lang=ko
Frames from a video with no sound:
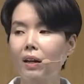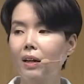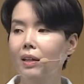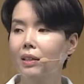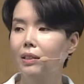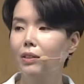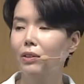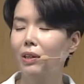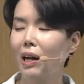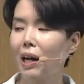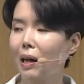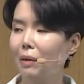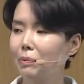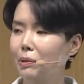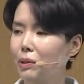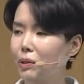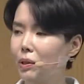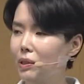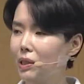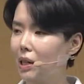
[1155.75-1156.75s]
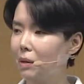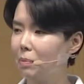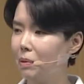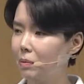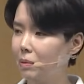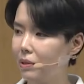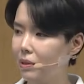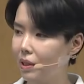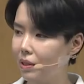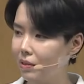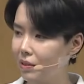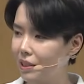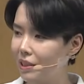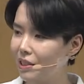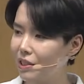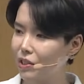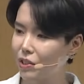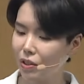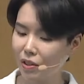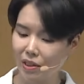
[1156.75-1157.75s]
자, 우리가 앞서 살펴본 대로
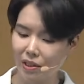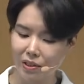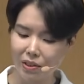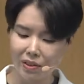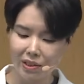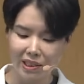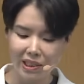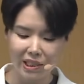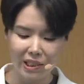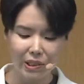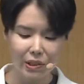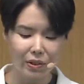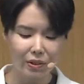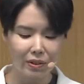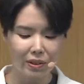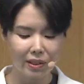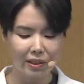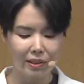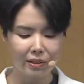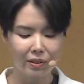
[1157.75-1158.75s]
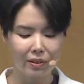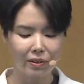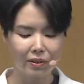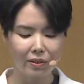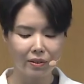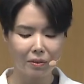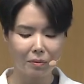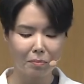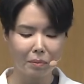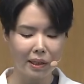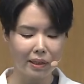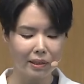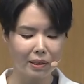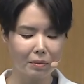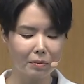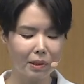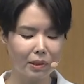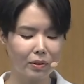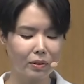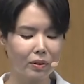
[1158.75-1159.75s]
일 절에서 이 절에서
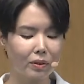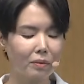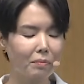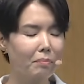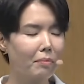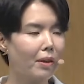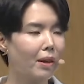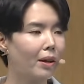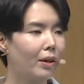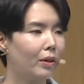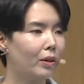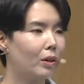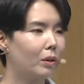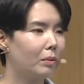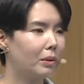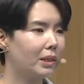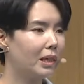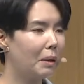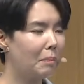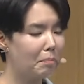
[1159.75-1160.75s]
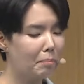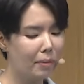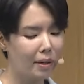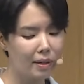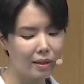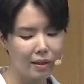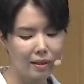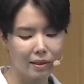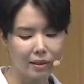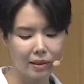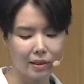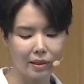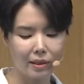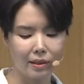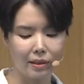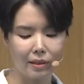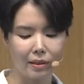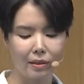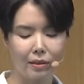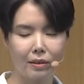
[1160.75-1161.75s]
말씀에서, 여러분,
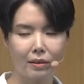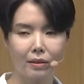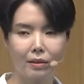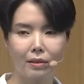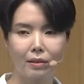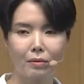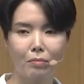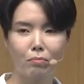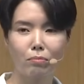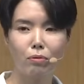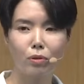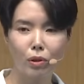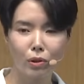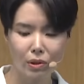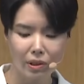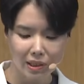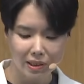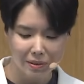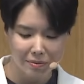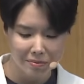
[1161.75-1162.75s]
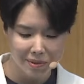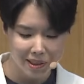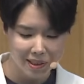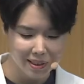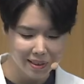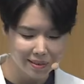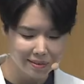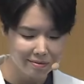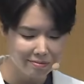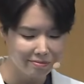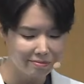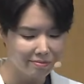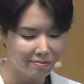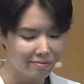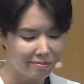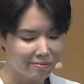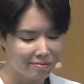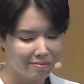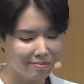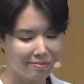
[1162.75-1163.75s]
산발랏은 무엇을 했습니까?
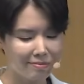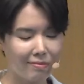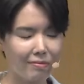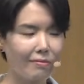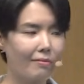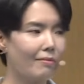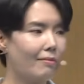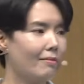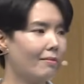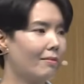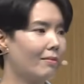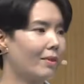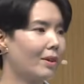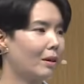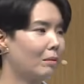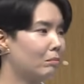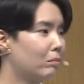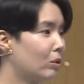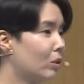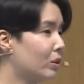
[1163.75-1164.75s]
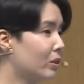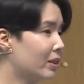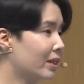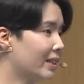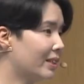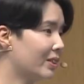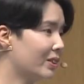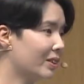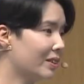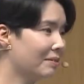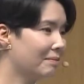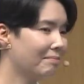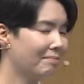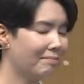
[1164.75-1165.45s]
무엇을 했죠?